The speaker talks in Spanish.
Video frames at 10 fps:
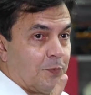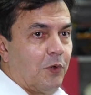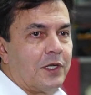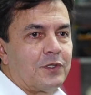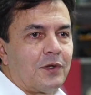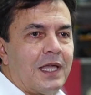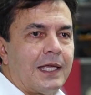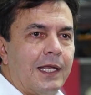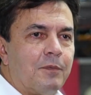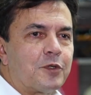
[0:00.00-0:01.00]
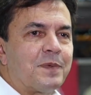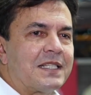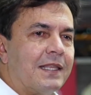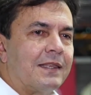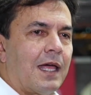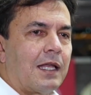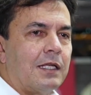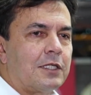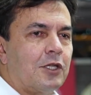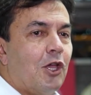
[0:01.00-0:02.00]
por esto que queremos
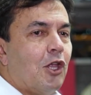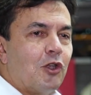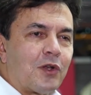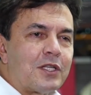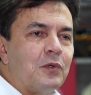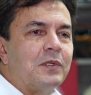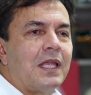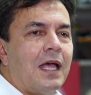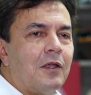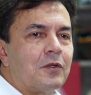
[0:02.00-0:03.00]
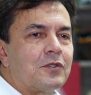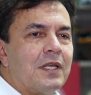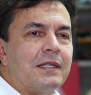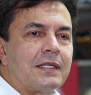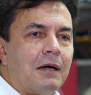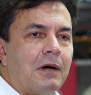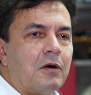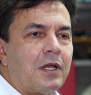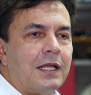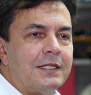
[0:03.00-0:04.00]
presentarles los resultados del trabajo
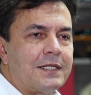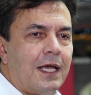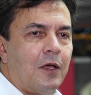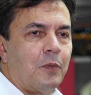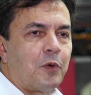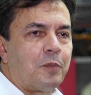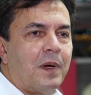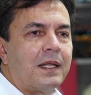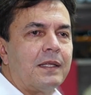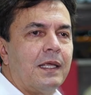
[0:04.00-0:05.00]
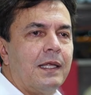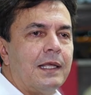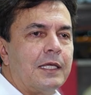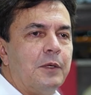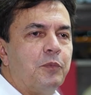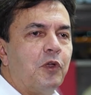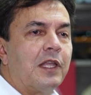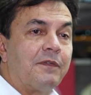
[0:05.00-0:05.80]
realizado por parte del equipo de la